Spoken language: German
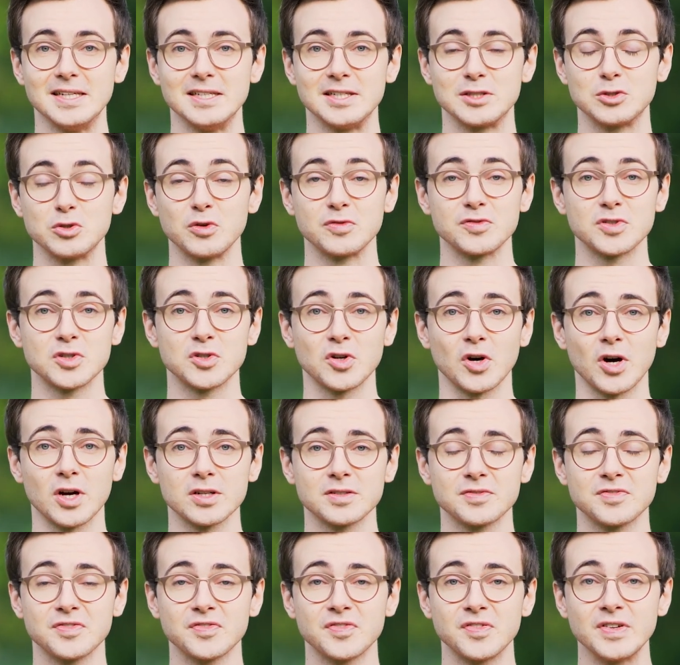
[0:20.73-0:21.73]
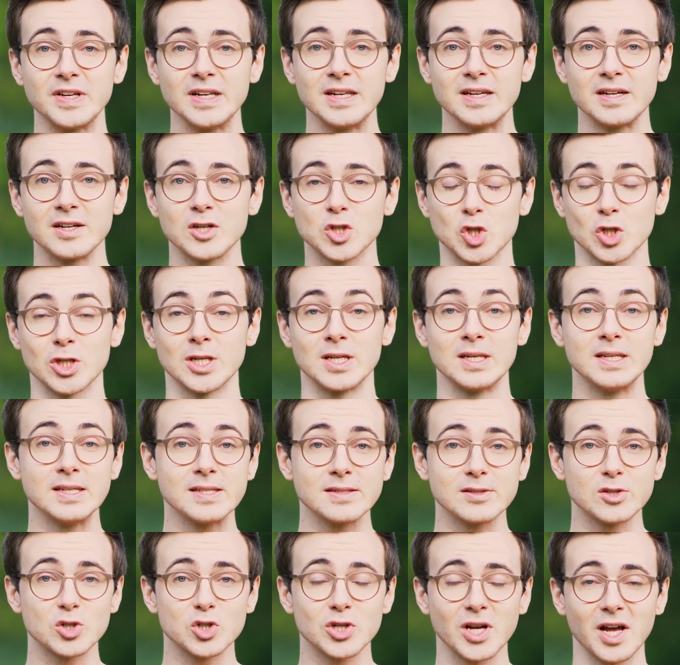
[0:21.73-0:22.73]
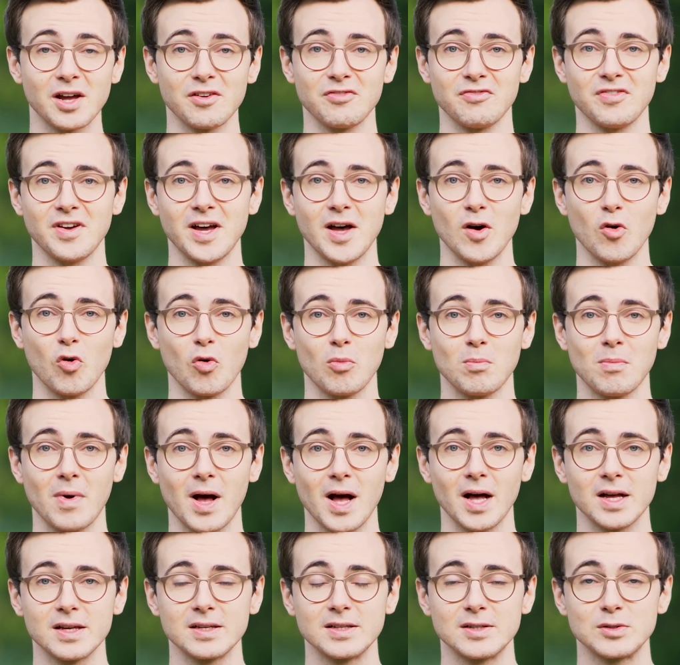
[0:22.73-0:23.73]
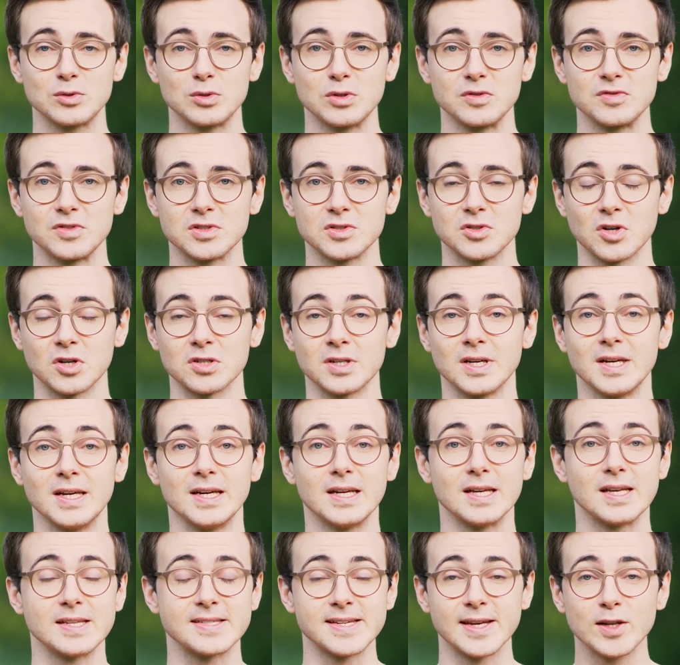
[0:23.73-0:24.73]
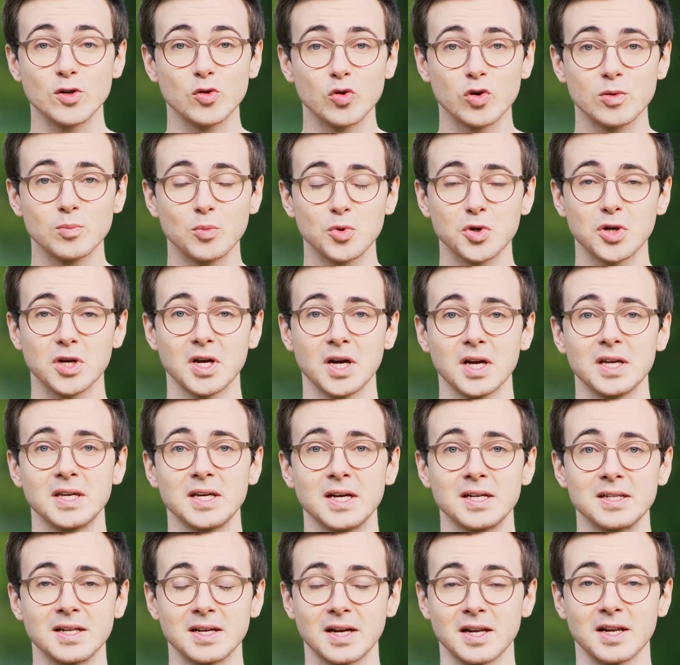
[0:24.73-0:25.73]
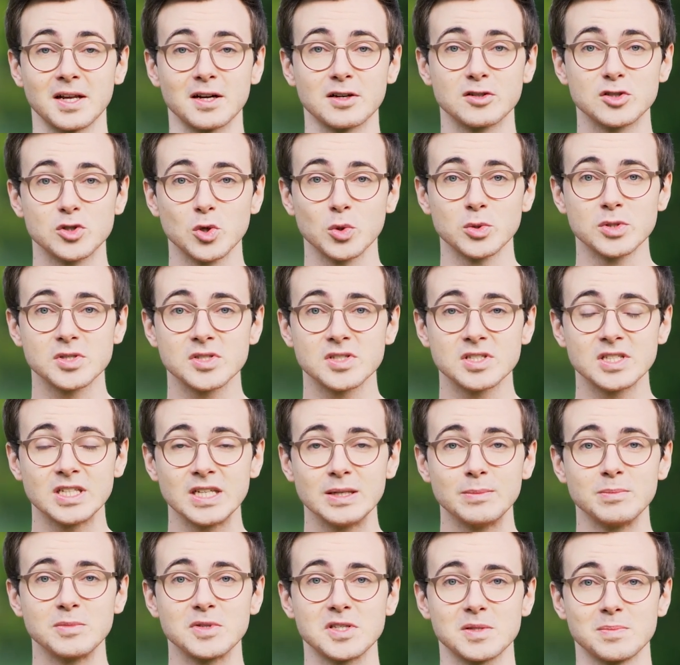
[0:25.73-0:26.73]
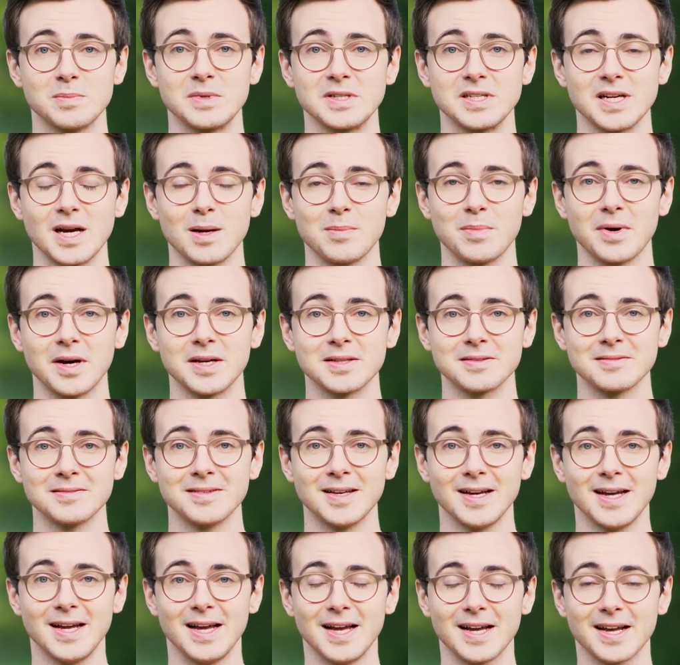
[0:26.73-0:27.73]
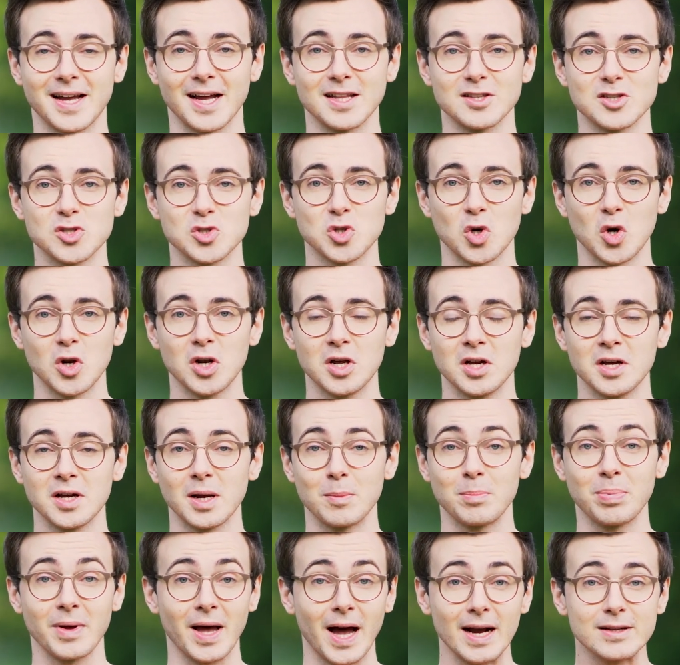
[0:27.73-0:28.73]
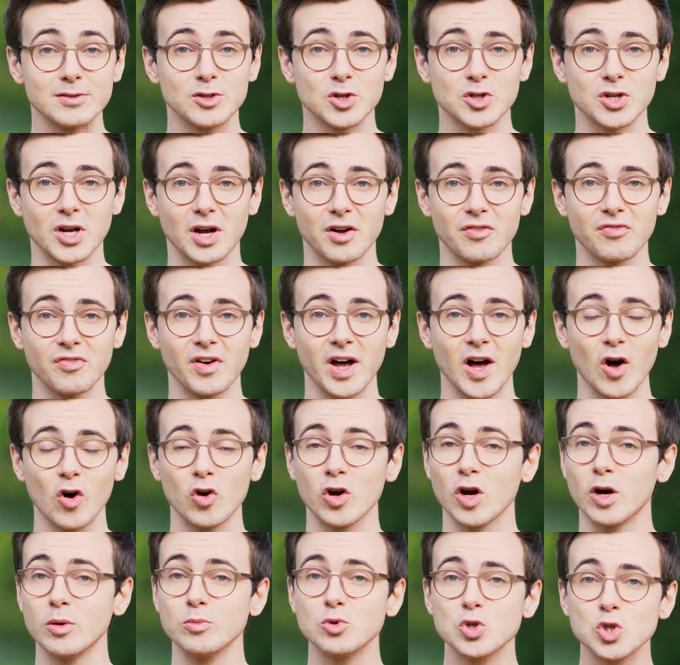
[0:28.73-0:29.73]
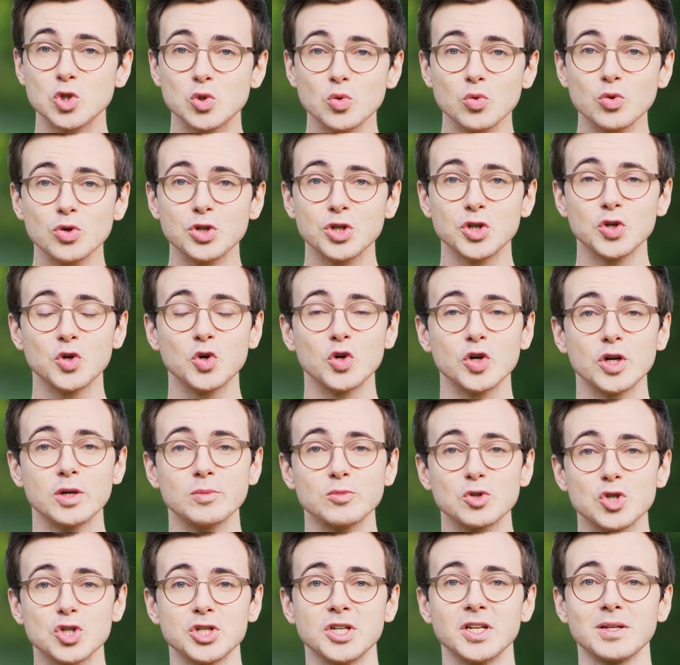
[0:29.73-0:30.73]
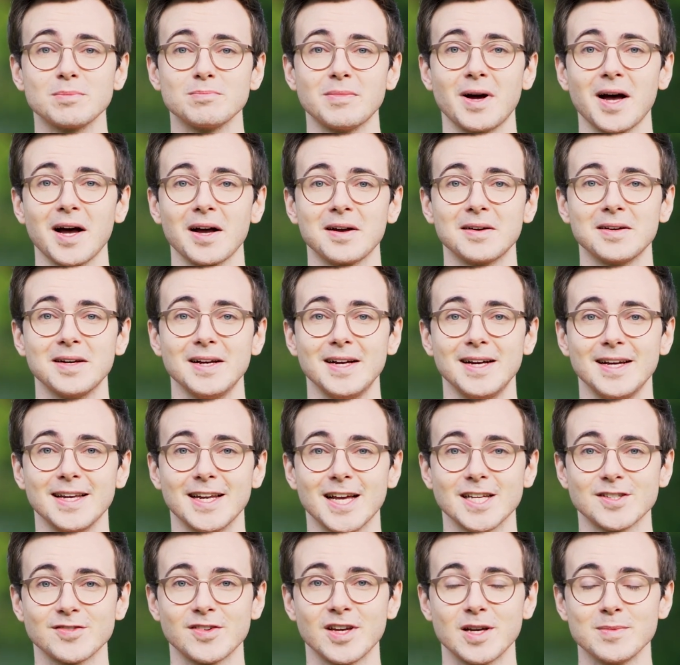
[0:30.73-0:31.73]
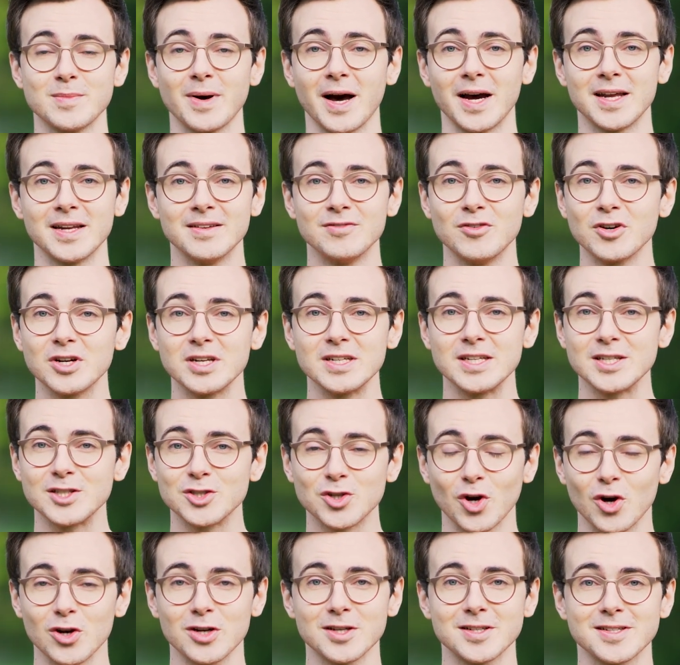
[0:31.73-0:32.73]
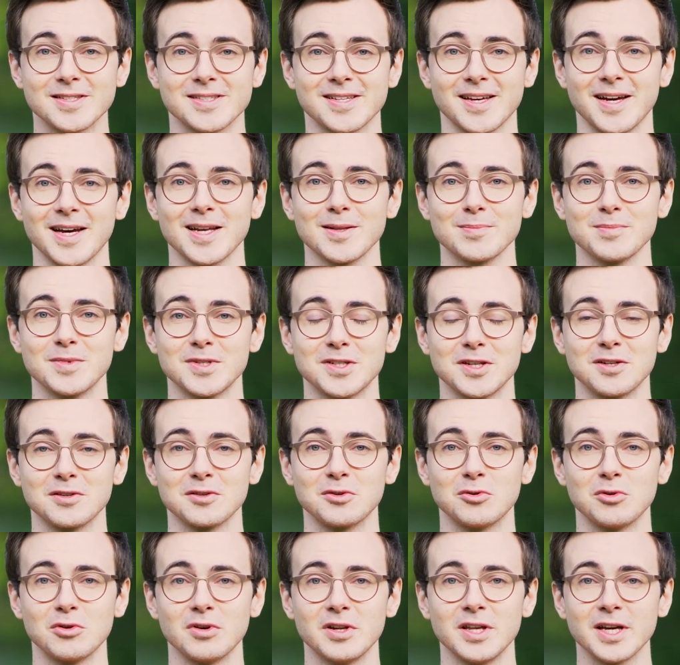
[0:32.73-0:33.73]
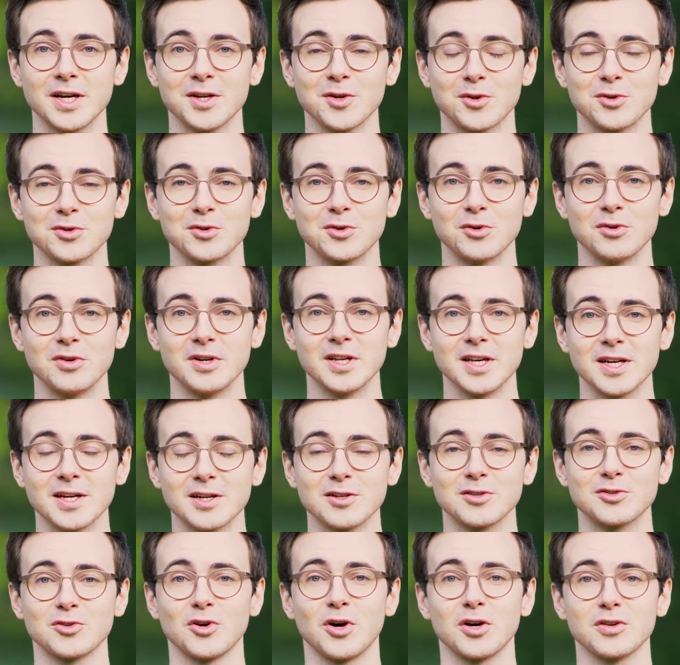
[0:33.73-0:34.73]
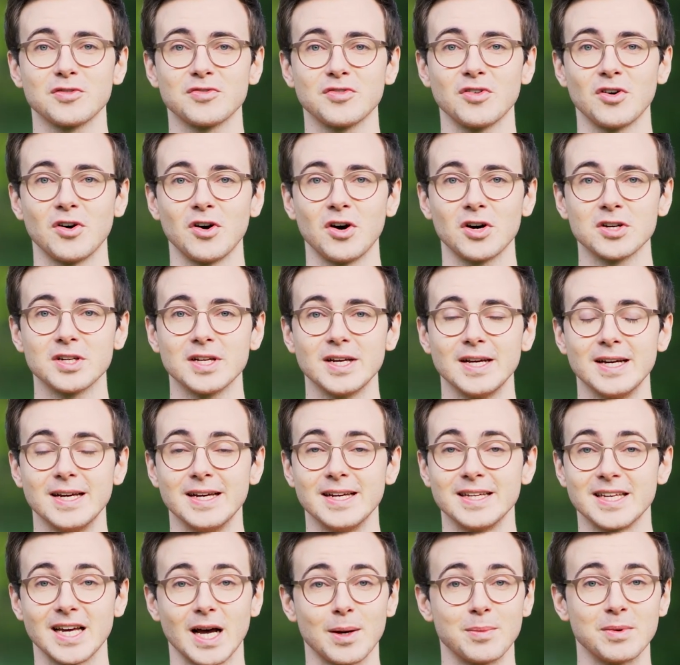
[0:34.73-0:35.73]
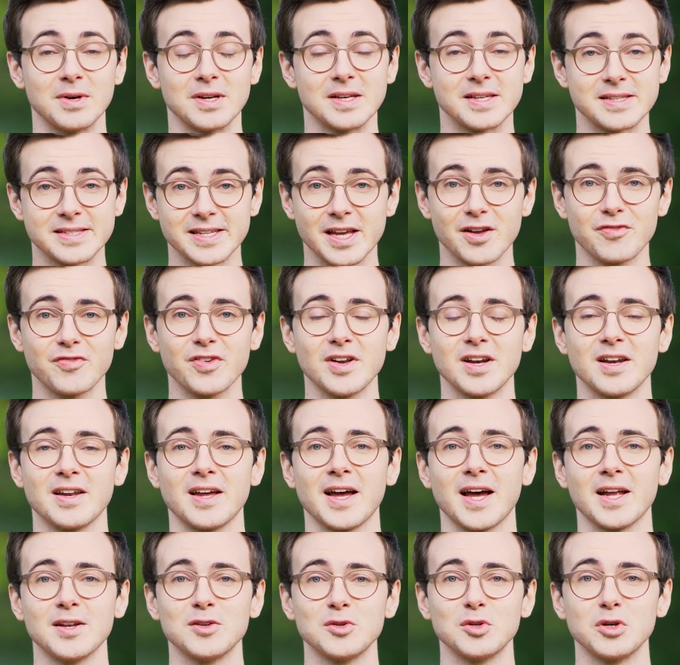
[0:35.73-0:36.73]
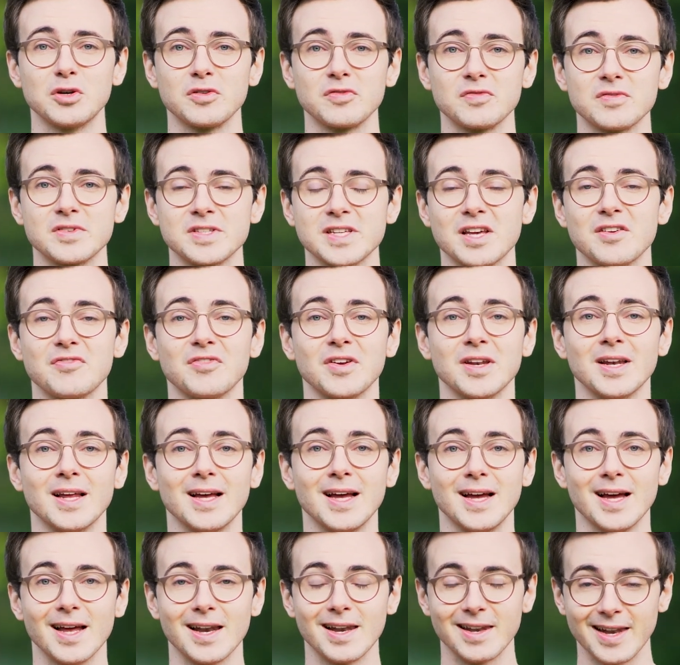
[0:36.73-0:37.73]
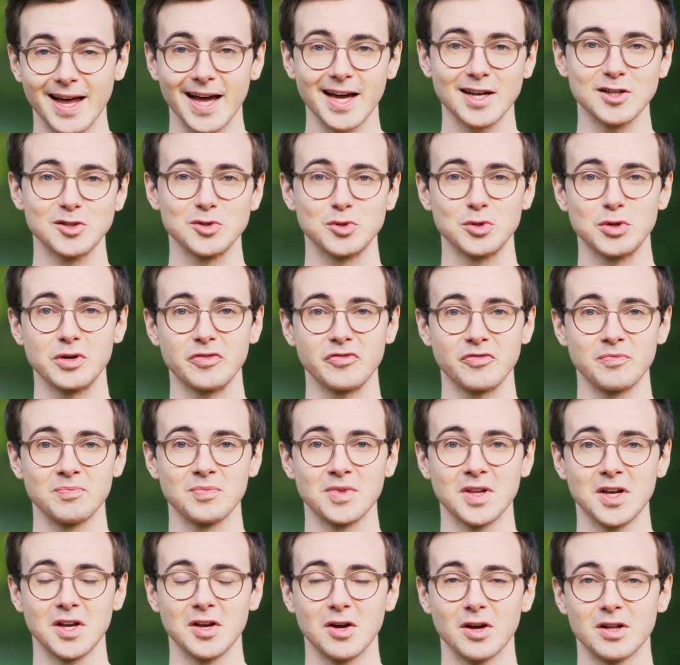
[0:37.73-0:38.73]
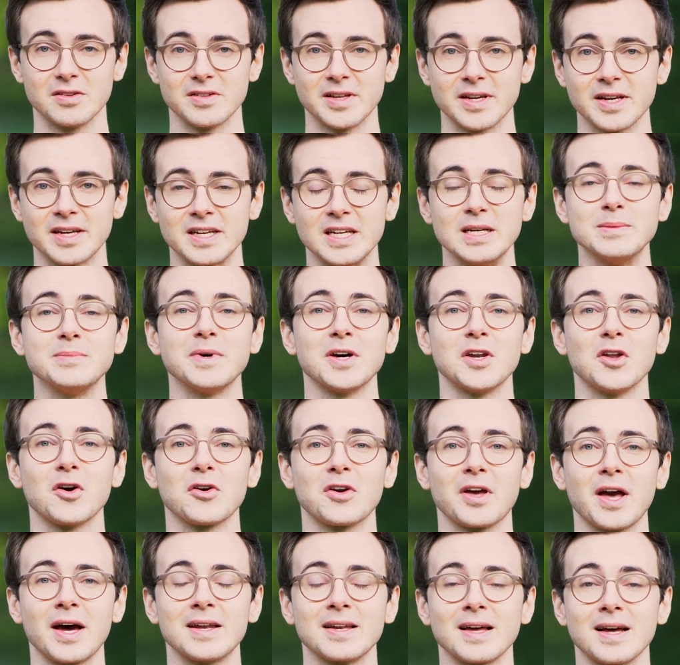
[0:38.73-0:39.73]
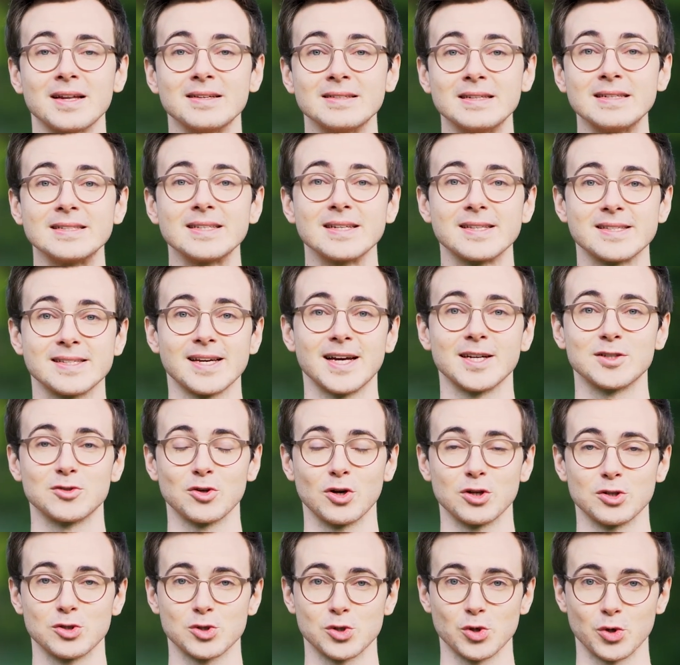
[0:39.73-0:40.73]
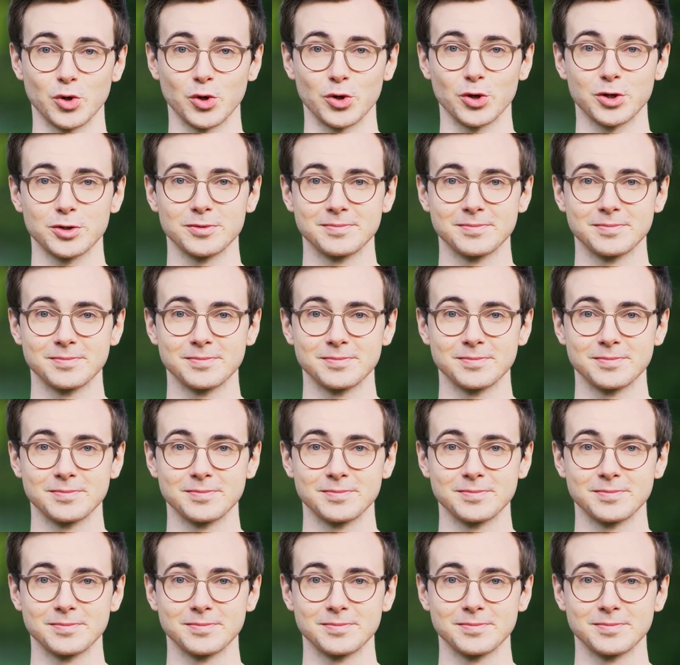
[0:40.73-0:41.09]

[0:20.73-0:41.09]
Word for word: Ich durfte dort viele journalistische Erfahrungen machen. Ich durfte dort Sendungen moderieren, in Redaktionsteams mitarbeiten, ganz tolle praktische Erfahrungen im Studio, im Schnitt machen. Das war immer eine wirklich tolle Zeit mit den Kolleginnen und Kollegen dort vor Ort. Ich habe sehr viel lernen dürfen, sehr viel lachen dürfen und den denke immer noch gern an diese Zeit dort zurück.